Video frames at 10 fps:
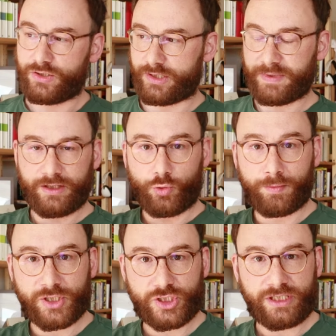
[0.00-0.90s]
Es gibt eine
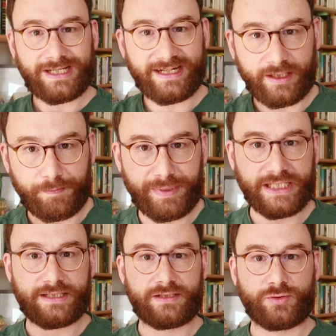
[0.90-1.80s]
Oberschicht, eine
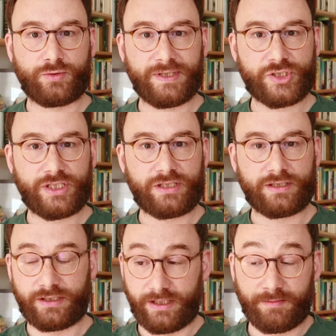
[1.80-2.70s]
gebildete
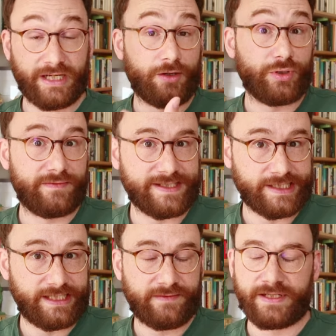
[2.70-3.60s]
Oberschicht, die eben an der
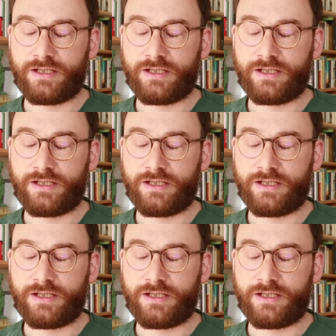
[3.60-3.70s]
Universität war.